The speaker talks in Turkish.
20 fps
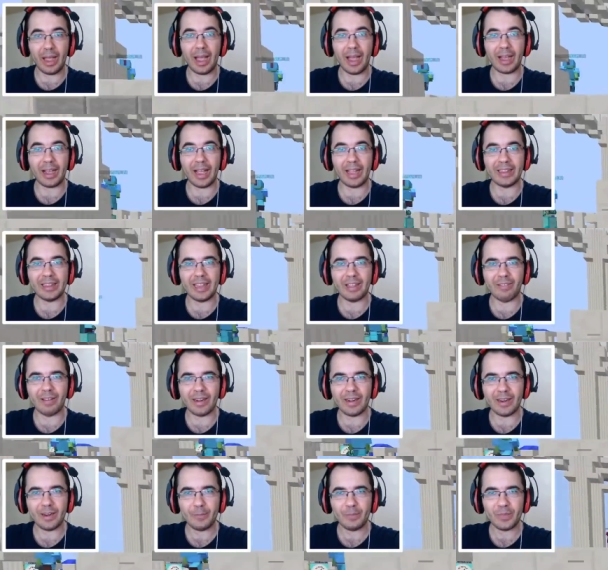Hakan da var.
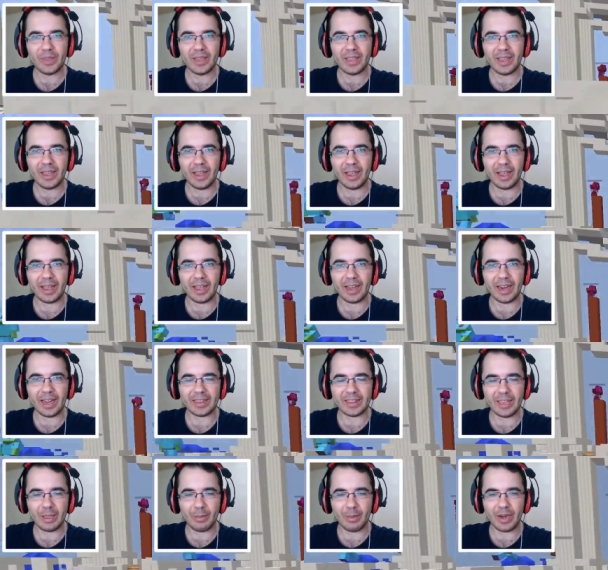Hakan
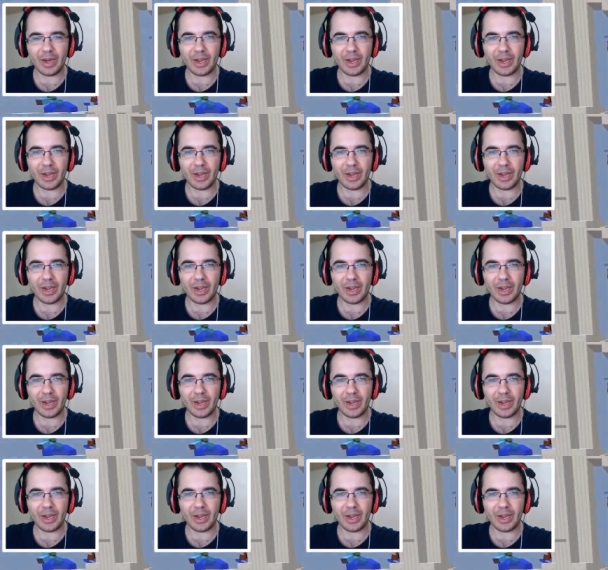hatta ben